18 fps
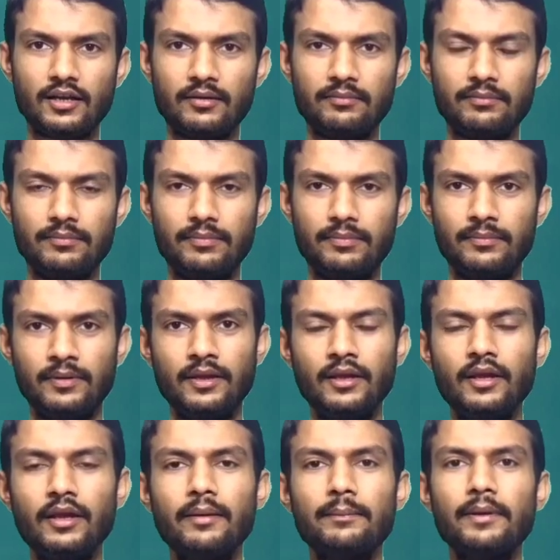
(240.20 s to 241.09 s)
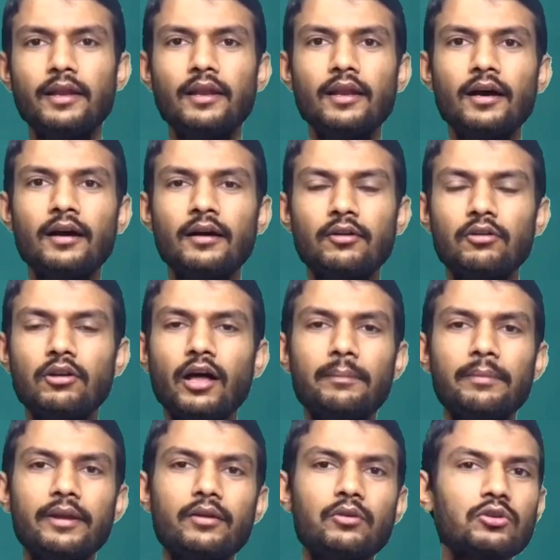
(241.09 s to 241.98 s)
काला पीला
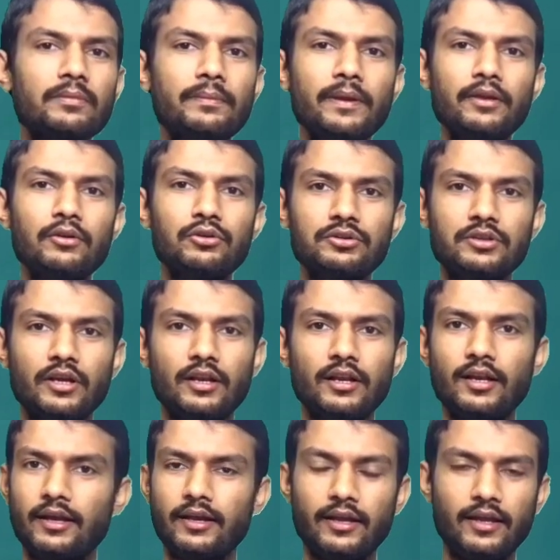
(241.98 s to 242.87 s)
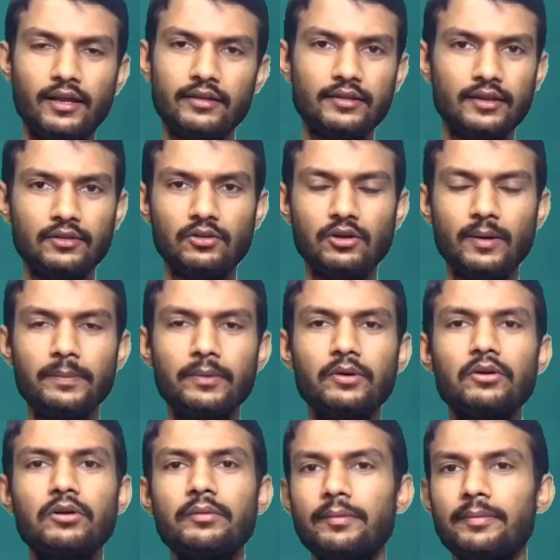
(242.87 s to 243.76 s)
गुलाबी कुछ भी यूज करने लगे ऐसा तो
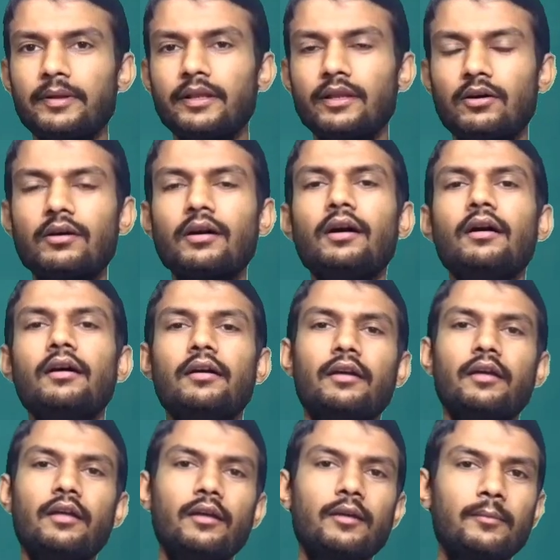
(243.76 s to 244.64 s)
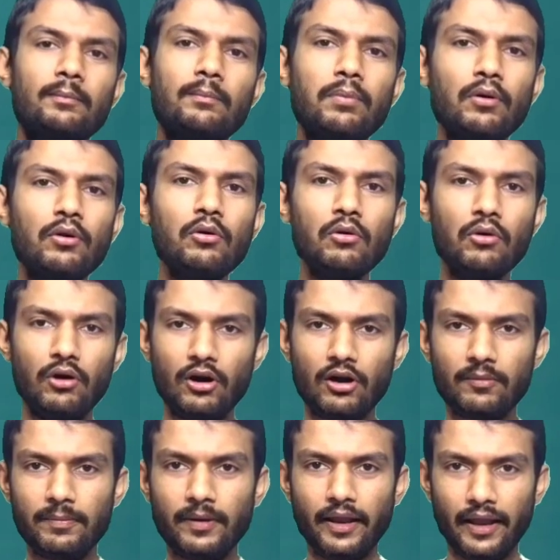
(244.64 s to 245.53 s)
आप लोग को भी पता होगा ब्लू
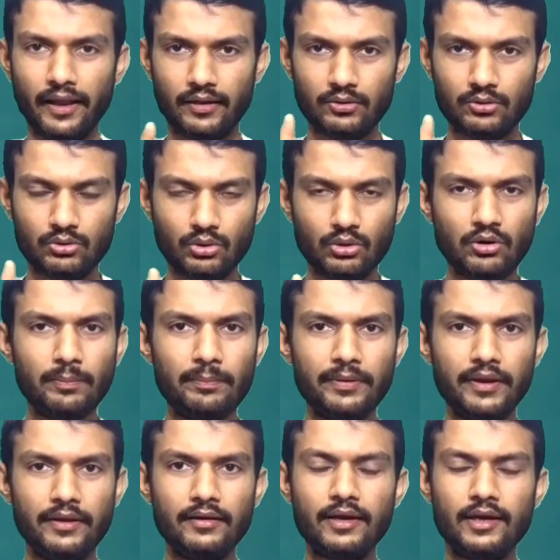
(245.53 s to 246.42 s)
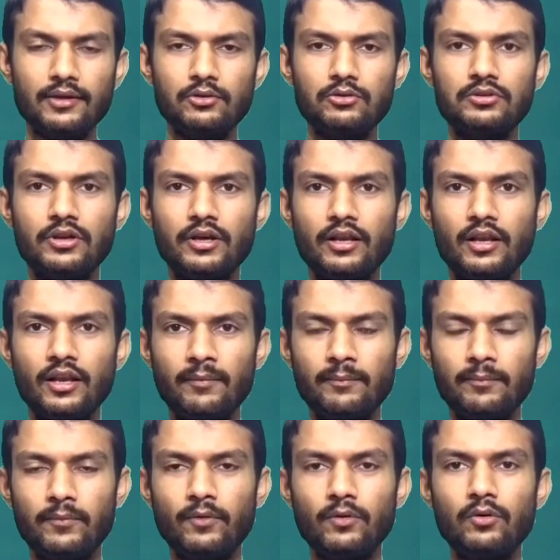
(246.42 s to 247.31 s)
और ब्लैक दो पेन का यूज करना
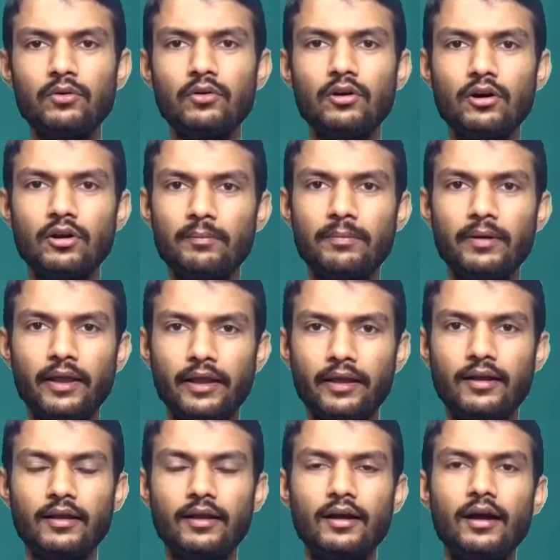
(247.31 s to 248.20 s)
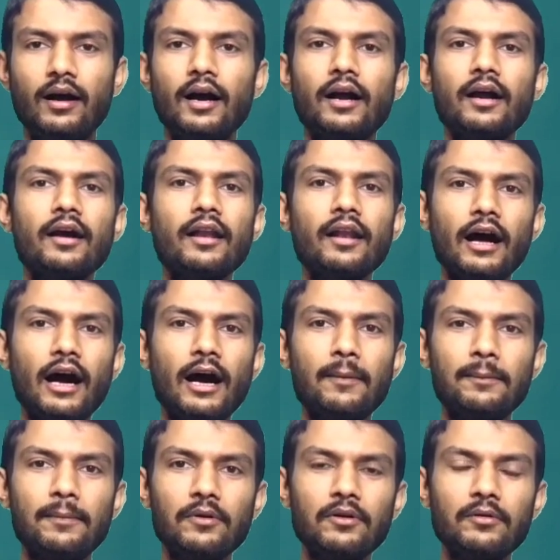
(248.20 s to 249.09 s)
है ब्लू और ब्लैक अगर
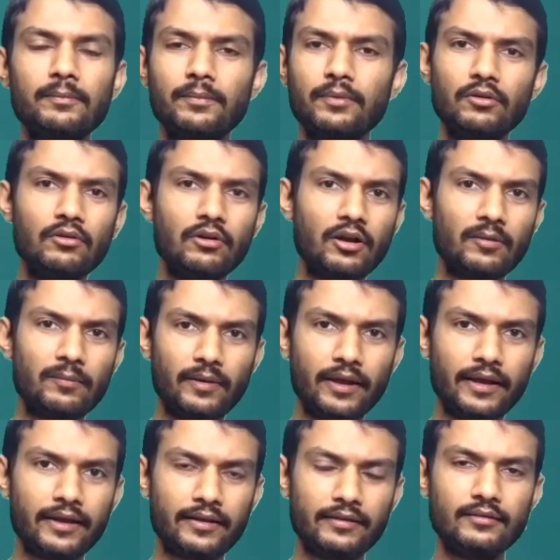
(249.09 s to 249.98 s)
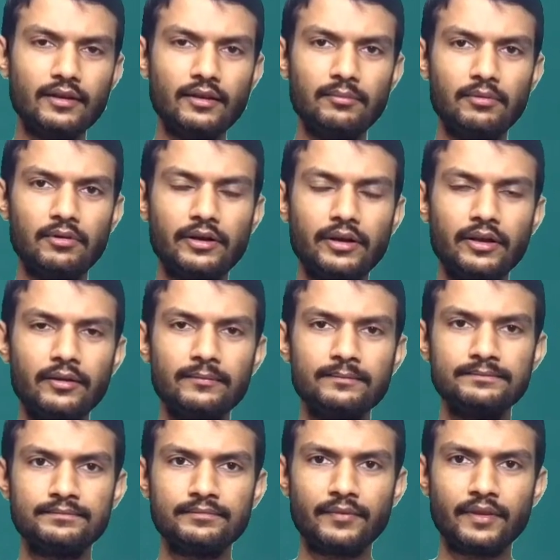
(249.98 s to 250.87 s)
आप लोग ब्लू और ब्लैक इसलिए बोल रहे हैं
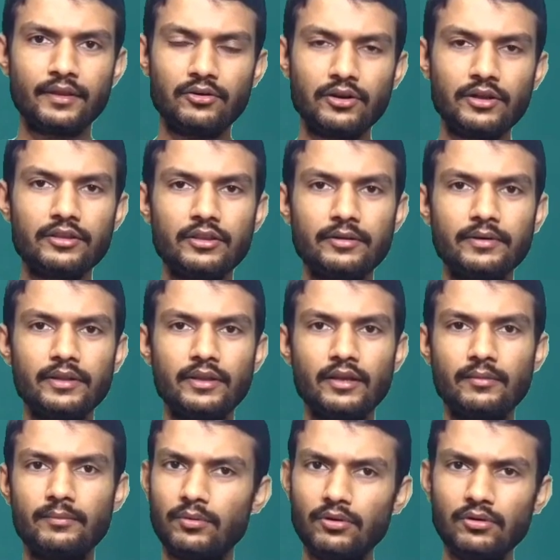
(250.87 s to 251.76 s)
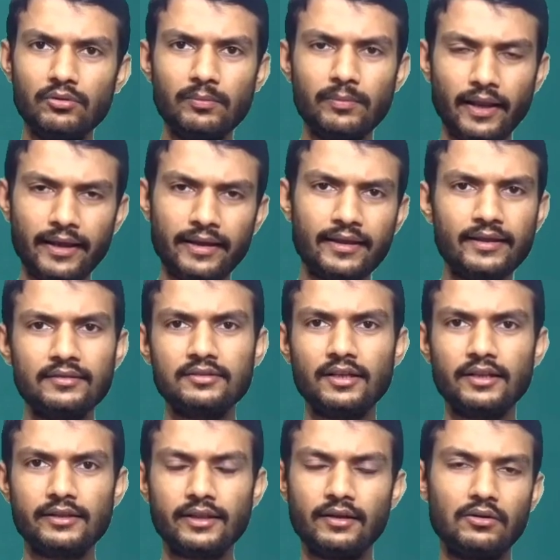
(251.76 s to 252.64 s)
क्योंकि समझिए ब्लू ब्लैक ही
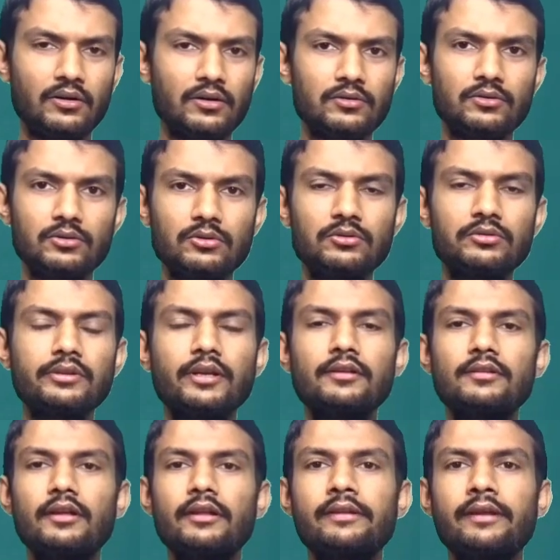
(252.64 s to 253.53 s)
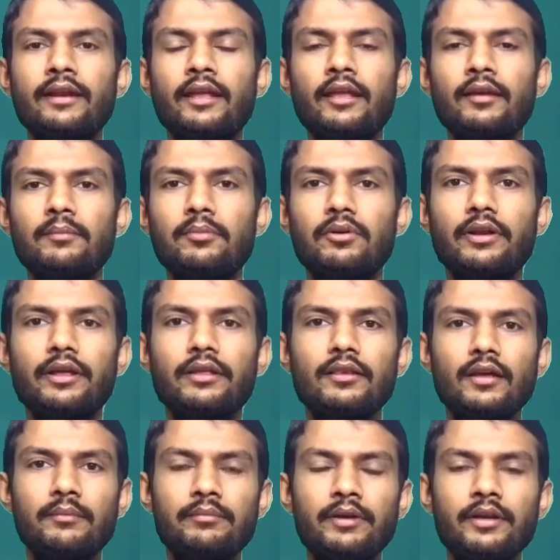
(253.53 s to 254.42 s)
चलता है और तो दूसरा चलता नहीं है बोर्ड
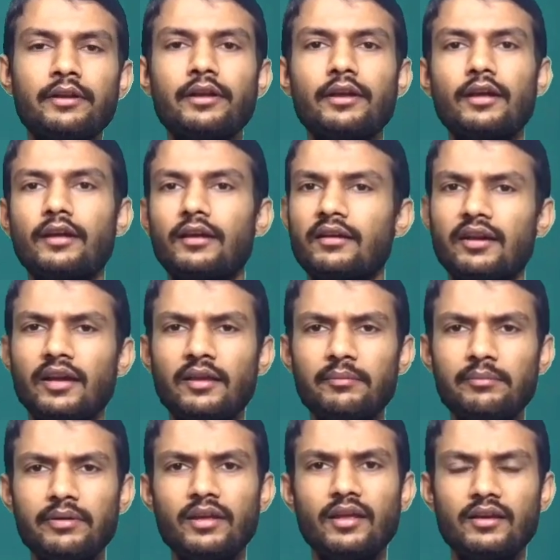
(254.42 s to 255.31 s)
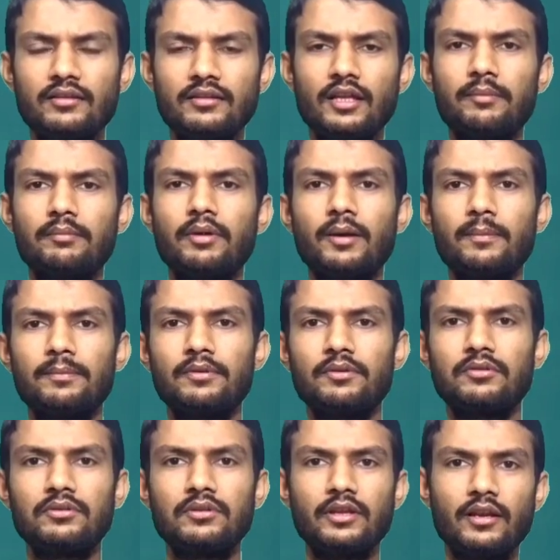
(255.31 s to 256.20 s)
एग्जाम में ठीक है कहीं भी एग्जाम में
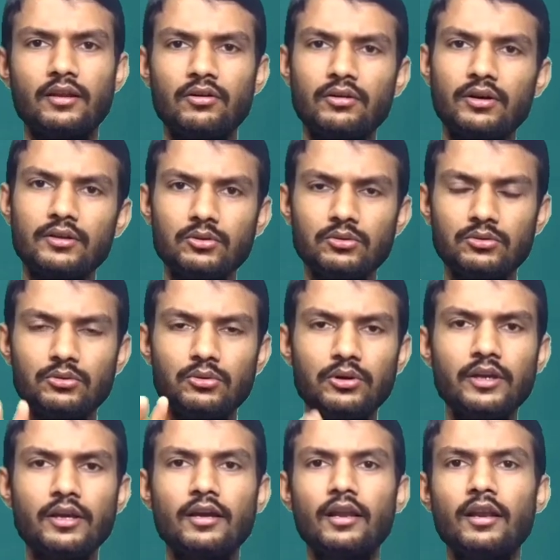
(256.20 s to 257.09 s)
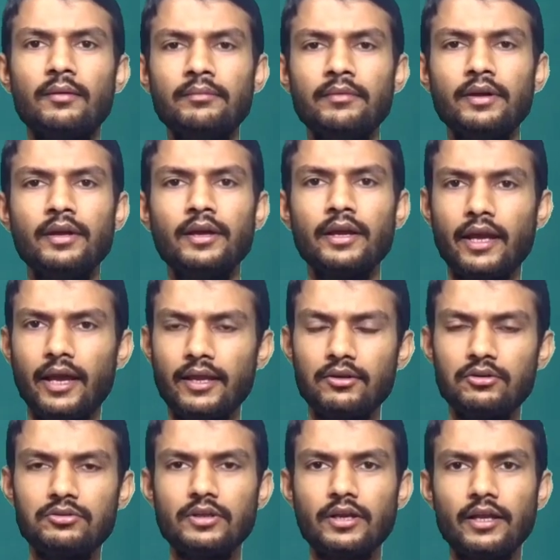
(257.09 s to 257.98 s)
आप लोग को देना होगा तो दो ही कलम का
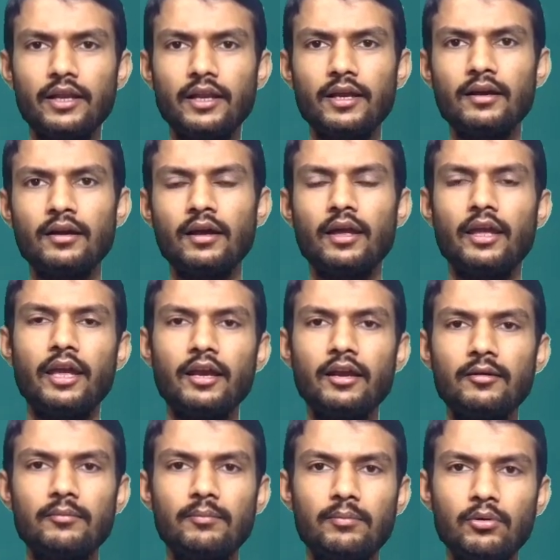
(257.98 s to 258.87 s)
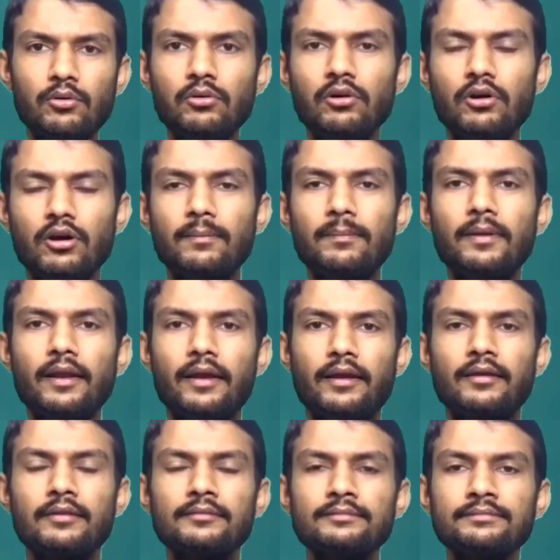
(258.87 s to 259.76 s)
यूज करिएगा एक ब्लू और
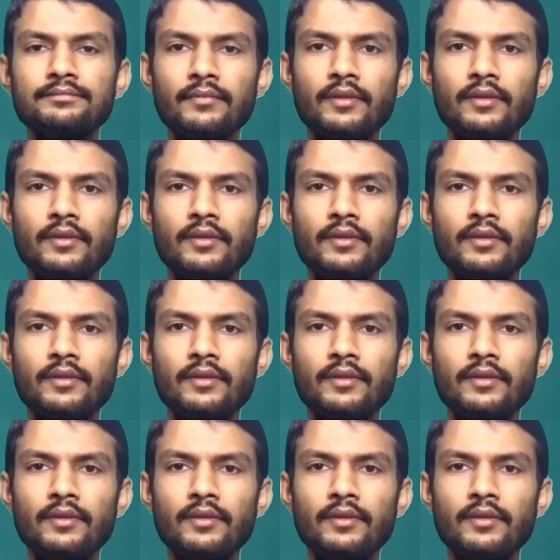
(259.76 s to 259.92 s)
ब्लैक